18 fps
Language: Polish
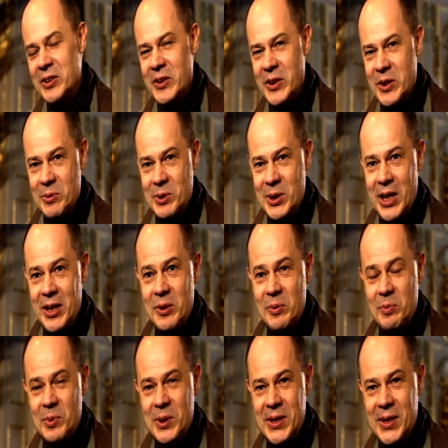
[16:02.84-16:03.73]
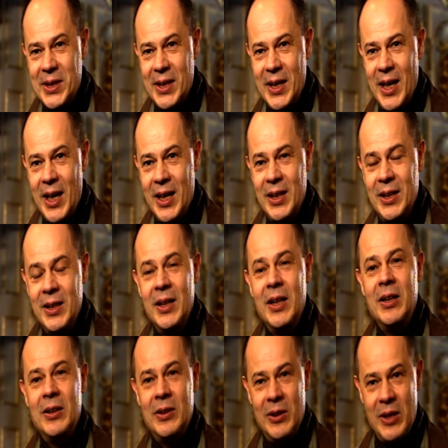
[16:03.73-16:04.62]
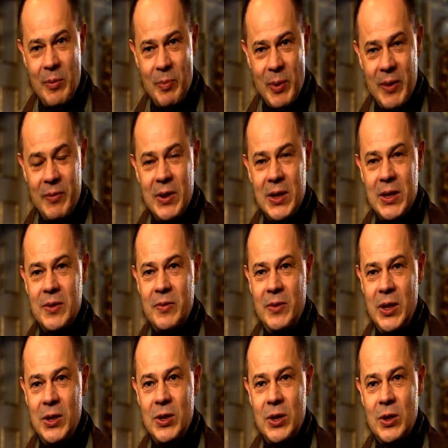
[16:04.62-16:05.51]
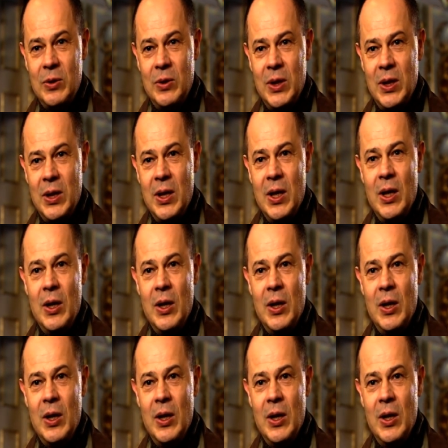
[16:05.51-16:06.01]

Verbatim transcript: w jakąś tanią mistykę, ale to naprawdę jest wnętrze, które